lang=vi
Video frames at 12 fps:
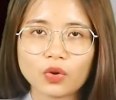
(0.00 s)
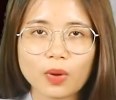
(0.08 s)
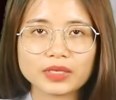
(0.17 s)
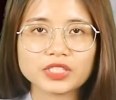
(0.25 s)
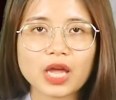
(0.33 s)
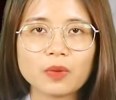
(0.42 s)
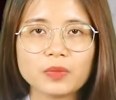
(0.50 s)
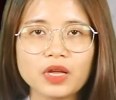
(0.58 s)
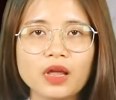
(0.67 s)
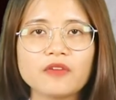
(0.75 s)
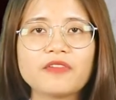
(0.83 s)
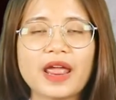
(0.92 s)
quan trọng,
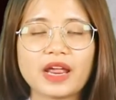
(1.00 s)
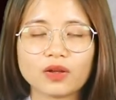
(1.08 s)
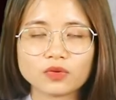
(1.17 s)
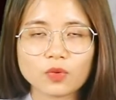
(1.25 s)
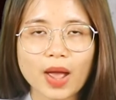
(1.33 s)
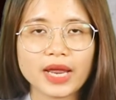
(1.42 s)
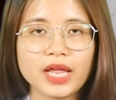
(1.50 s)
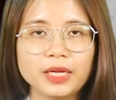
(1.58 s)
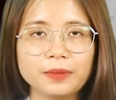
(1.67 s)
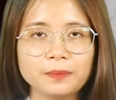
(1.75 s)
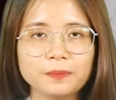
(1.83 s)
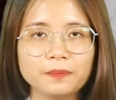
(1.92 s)
vẻ ngoại
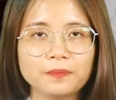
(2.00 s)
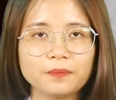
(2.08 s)
hình.